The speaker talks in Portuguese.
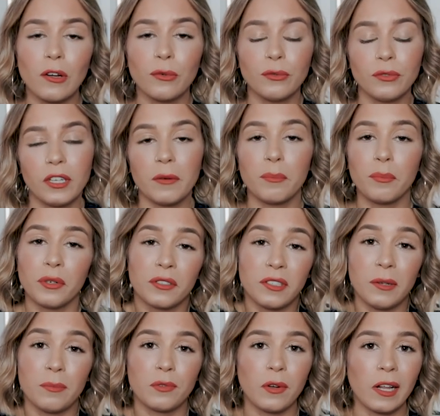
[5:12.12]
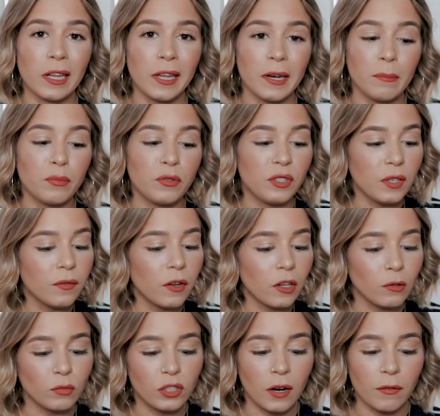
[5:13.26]
algum tempo, porque sim, pessoal, era impossível
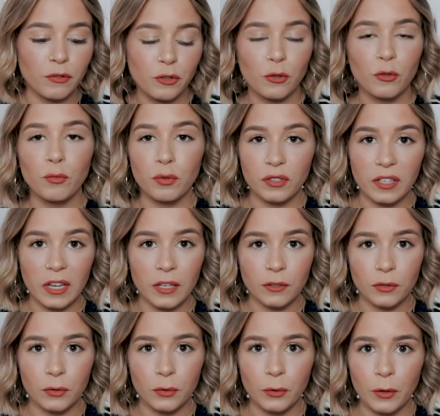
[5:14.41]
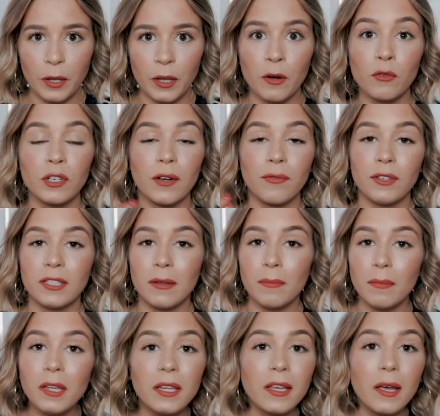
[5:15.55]
eu mostrar-vos todo o processo, eu já fiz a
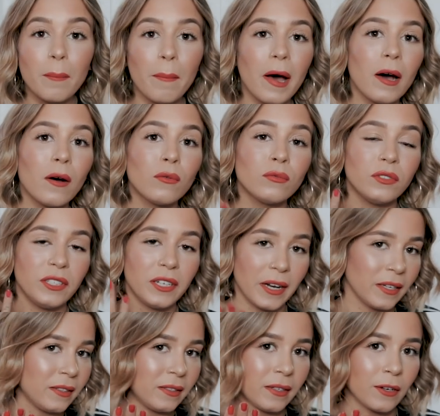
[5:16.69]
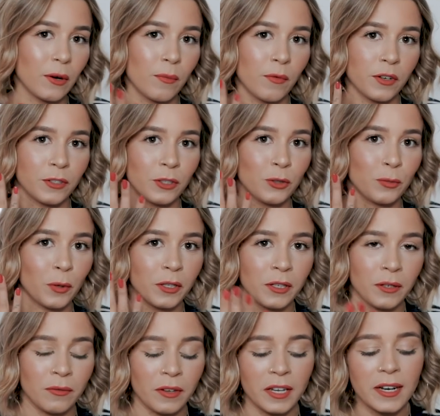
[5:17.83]
minha mão direita, como vocês
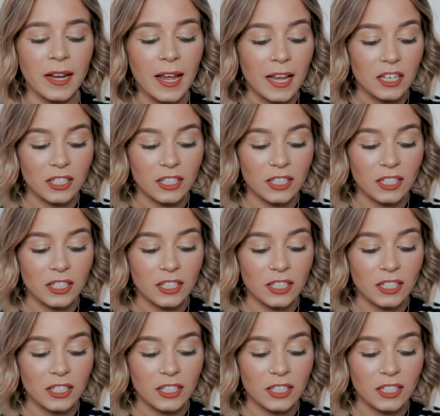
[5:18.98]
podem ver,